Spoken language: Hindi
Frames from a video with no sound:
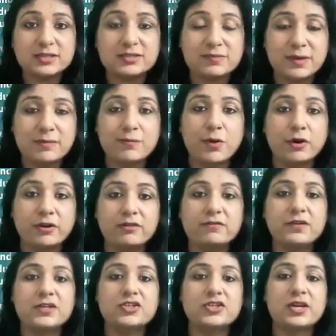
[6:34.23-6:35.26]
इसमें
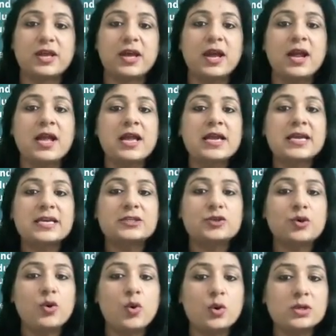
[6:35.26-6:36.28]
इंपॉर्टेंट फीचर है कि
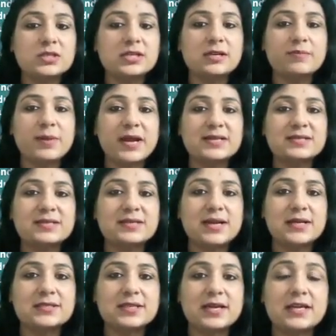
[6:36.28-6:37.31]
जो होलसेल प्राइस
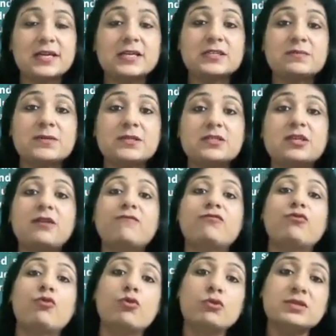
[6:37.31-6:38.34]
इंडेक्स है इसमें सिर्फ
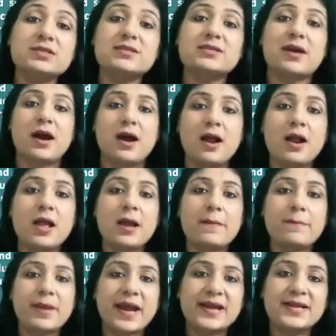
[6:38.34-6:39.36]
गुड्स का
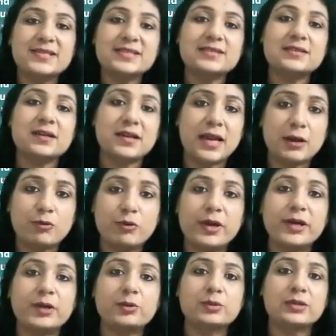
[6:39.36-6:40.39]
प्राइस
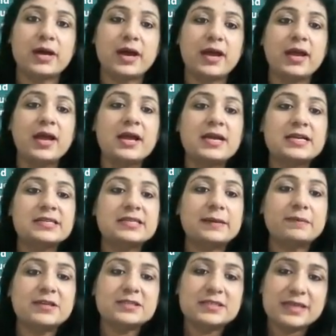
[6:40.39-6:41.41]
कैलकुलेट होता है
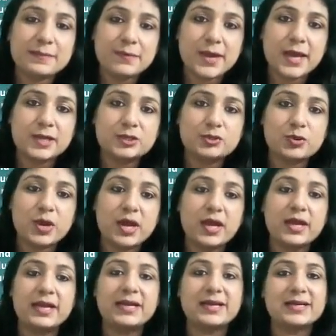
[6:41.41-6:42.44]
जबकि सीपीआई जो है
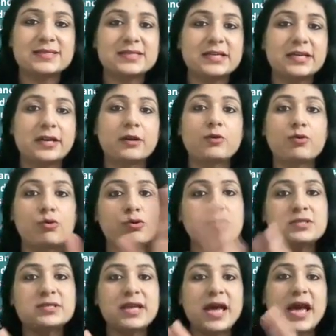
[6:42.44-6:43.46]
इट कंसिडर
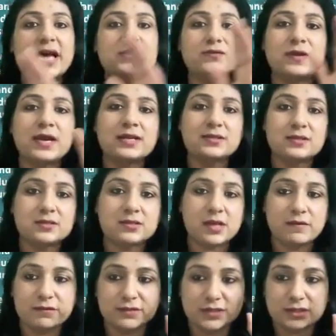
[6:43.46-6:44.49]
गुड्स एज वेल एज
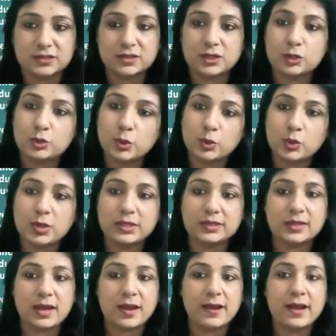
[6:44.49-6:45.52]
सर्विसेज ये दोनों
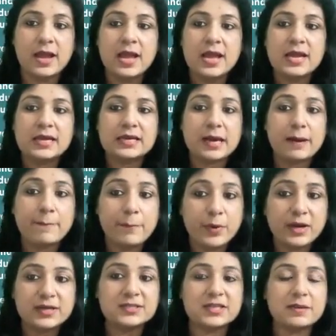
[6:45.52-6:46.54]
लेता है
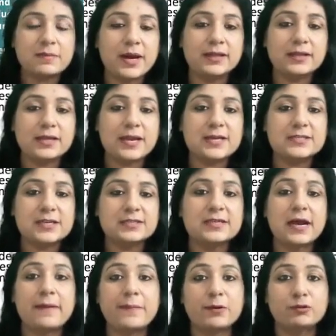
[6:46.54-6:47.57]
कंपोनेंट्स बात किया जाए
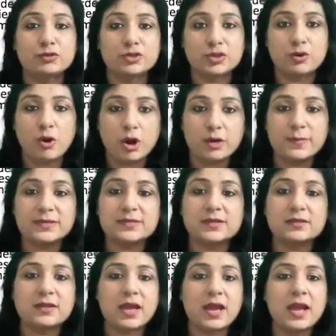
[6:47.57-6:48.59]
जहाँ पे क्वेश्चन और बन
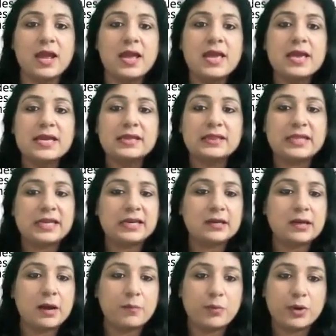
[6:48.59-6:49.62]
सकता है
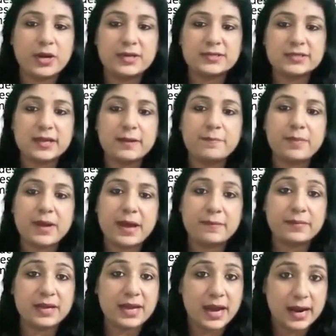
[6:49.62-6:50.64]
तीन कंपोनेंट्स हैं
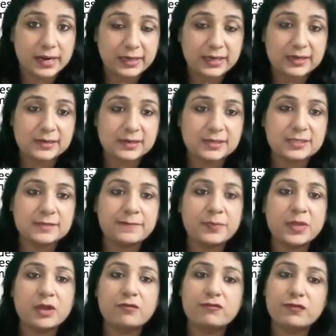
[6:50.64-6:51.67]
प्राइमरी आर्टिकल्स
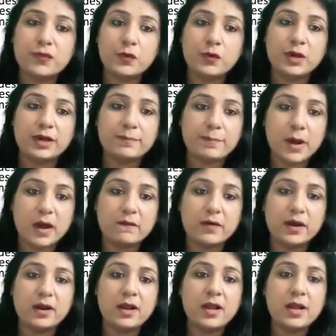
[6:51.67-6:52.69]
फ्यूल एंड
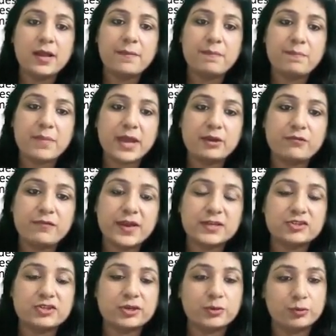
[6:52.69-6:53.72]
पावर
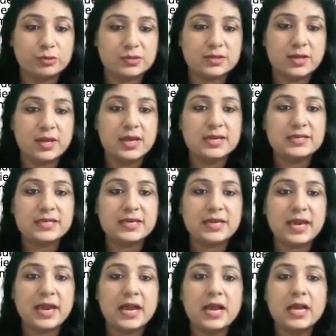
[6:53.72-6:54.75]
मैन्युफैक्चर्ड गुड्स
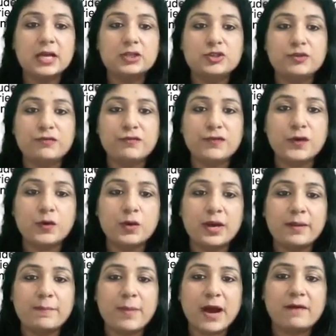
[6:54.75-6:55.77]
ठीक है जो फ्यूल
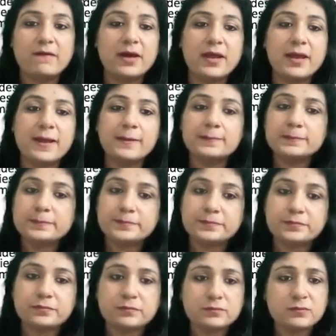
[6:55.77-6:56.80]
एंड पावर है
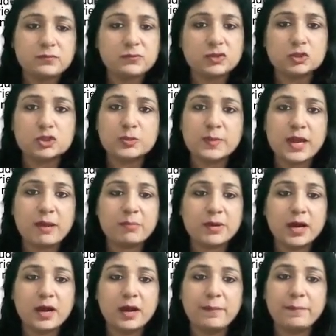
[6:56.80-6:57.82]
उसमें
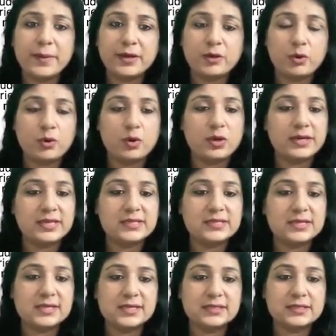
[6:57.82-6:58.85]
आपका पेट्रोल
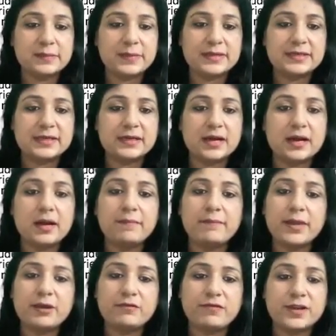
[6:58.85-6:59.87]
डीजल ये सब आ जाएगा
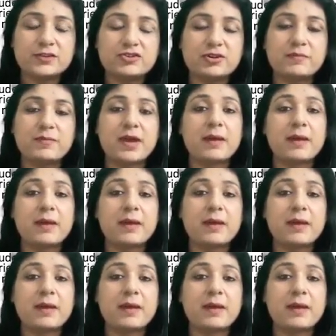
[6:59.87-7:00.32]
मैन्युफैक्चरिंग में